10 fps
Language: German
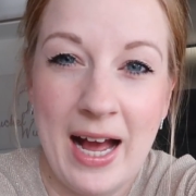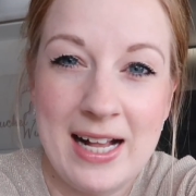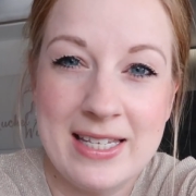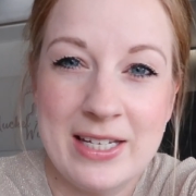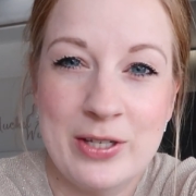
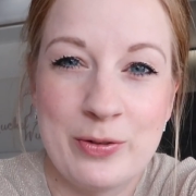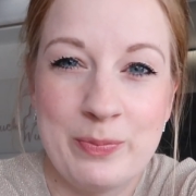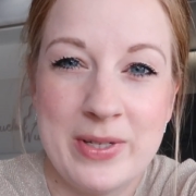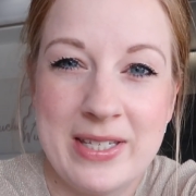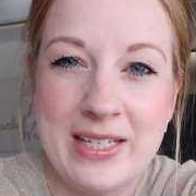als ich so
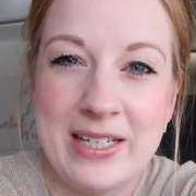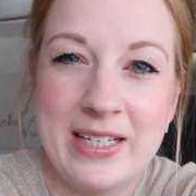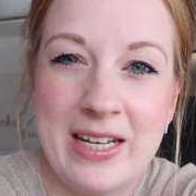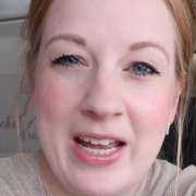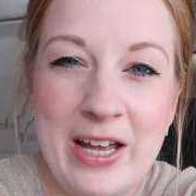ein
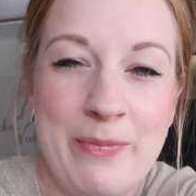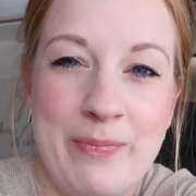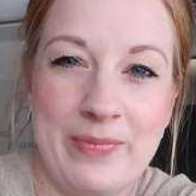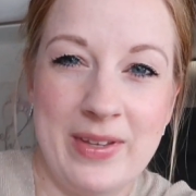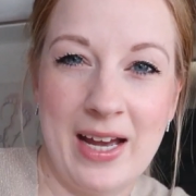bisschen
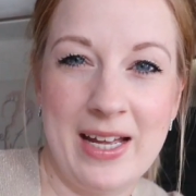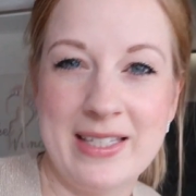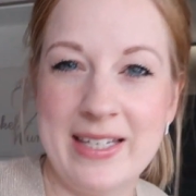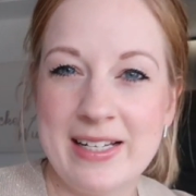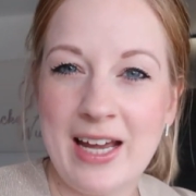ähm, ja,
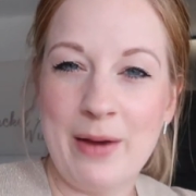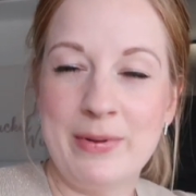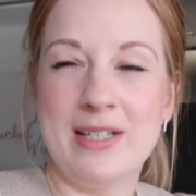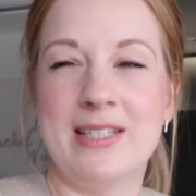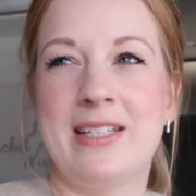erzählt
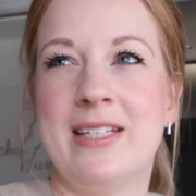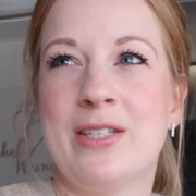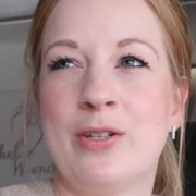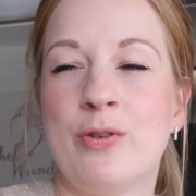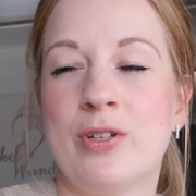habe, dass ich die
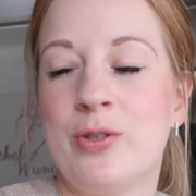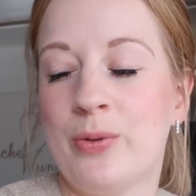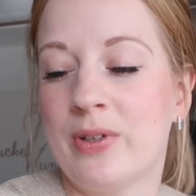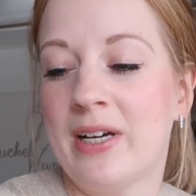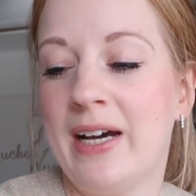
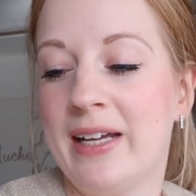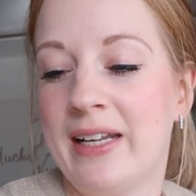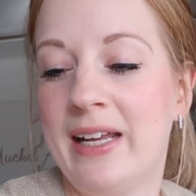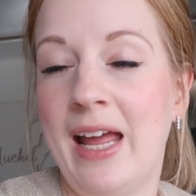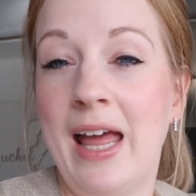Situation gerade